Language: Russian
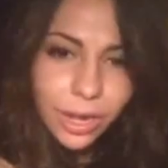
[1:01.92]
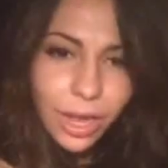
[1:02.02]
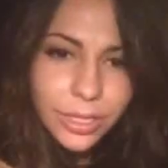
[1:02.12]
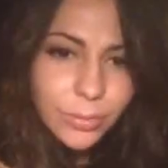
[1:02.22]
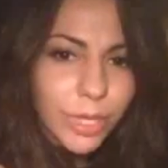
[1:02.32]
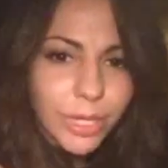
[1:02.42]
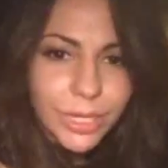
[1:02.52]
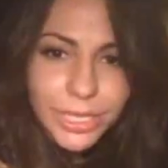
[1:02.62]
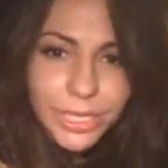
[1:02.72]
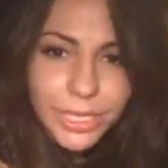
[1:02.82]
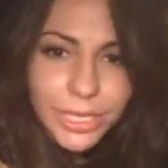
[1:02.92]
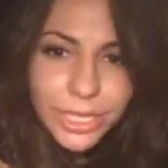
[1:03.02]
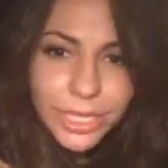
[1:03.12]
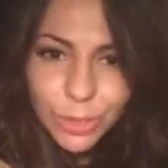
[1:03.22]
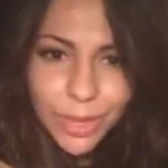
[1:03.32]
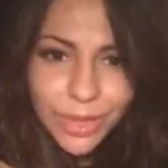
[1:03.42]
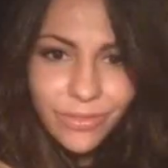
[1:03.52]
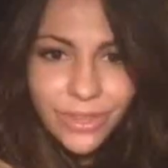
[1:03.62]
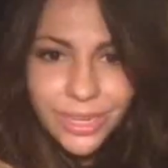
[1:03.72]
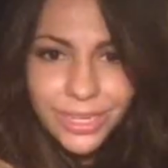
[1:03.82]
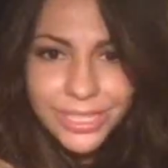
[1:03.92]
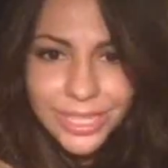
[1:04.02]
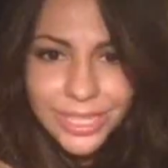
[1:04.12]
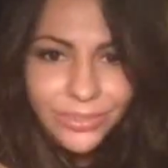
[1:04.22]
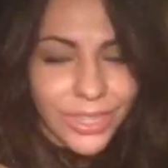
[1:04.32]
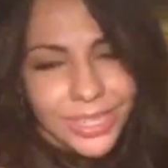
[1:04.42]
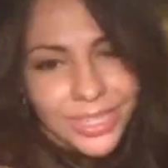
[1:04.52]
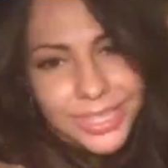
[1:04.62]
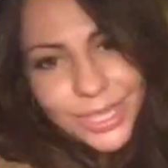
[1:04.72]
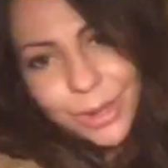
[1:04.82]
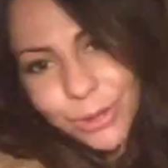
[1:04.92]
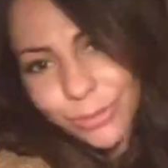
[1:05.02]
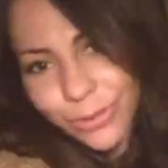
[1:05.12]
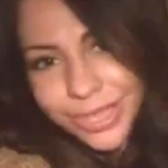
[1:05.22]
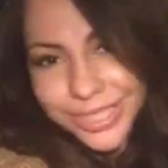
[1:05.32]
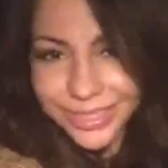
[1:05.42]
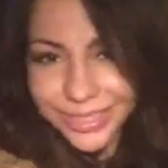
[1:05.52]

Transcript: оргазм. Скажи, я люблю тебя, Иван Алексеев. Не могу брать.